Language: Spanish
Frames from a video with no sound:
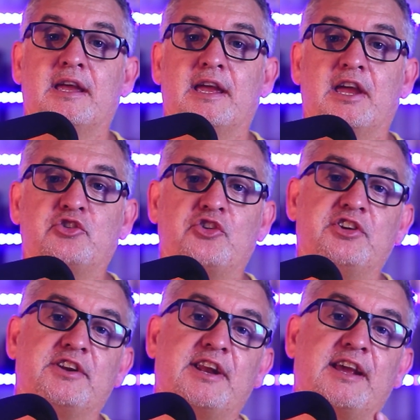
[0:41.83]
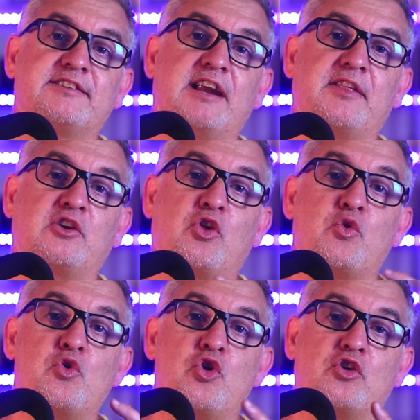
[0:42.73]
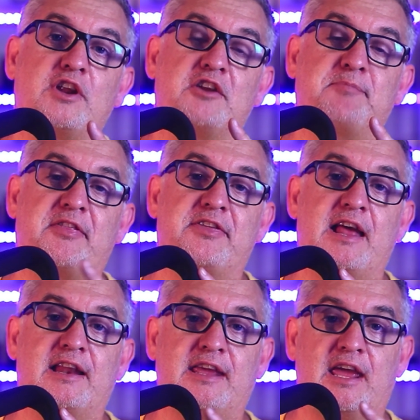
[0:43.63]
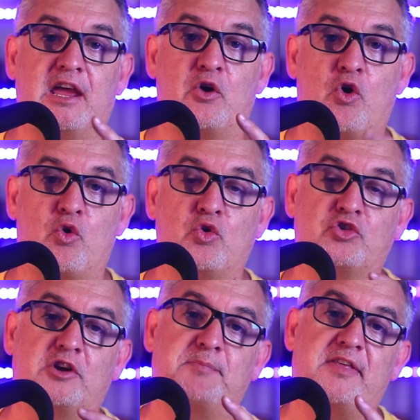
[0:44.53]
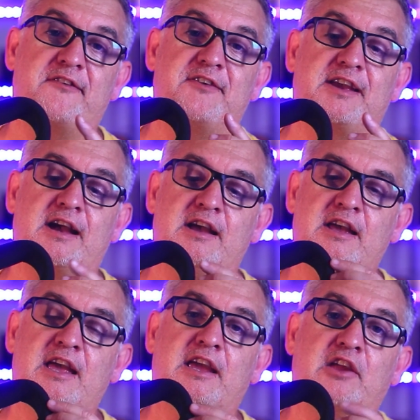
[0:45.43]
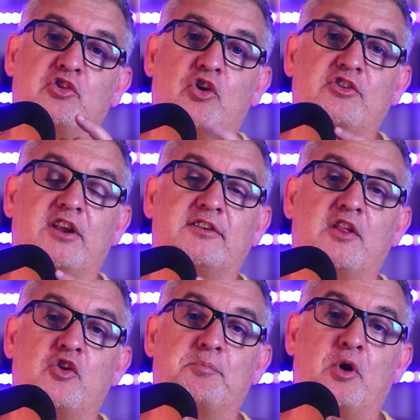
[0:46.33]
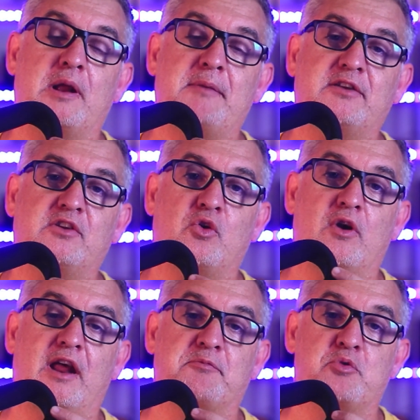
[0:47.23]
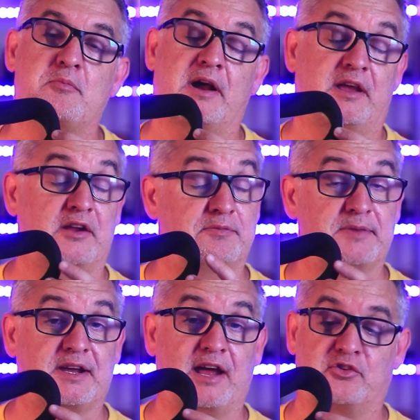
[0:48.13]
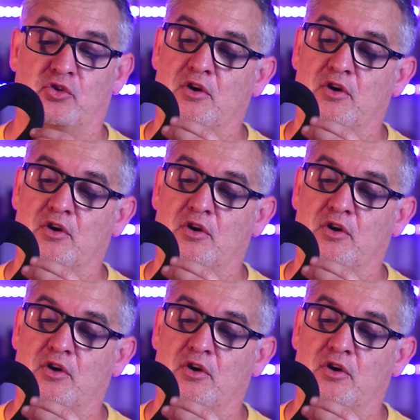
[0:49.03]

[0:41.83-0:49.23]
Eso sí, tiene que estar dentro de un lote especial que Oculus especifica, que son los que han tenido problemas con la espuma, que es mi caso.